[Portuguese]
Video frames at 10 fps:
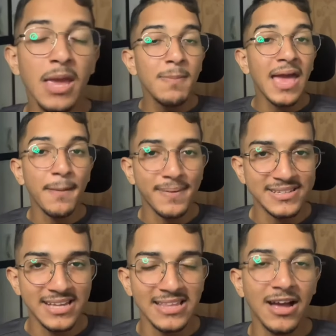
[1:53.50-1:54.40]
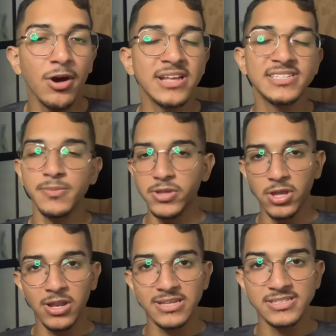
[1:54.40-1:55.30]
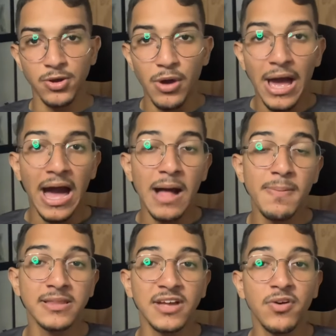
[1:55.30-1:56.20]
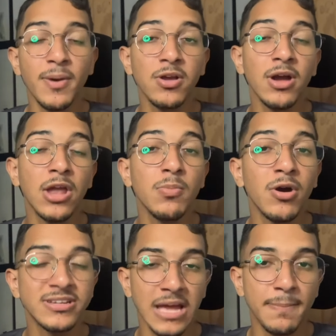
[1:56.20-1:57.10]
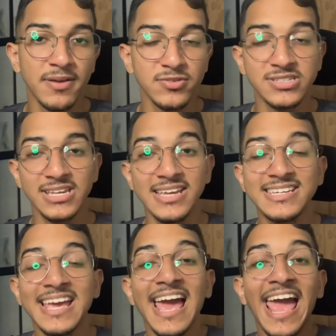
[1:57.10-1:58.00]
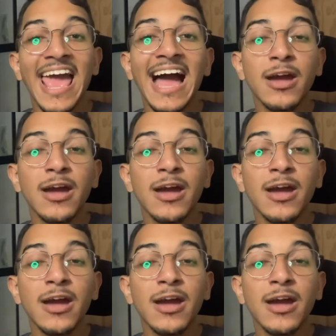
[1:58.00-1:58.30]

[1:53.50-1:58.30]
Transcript: E bem, rapaziada, agora sem muita enrolação, a plataforma que eu quero mostrar para vocês é a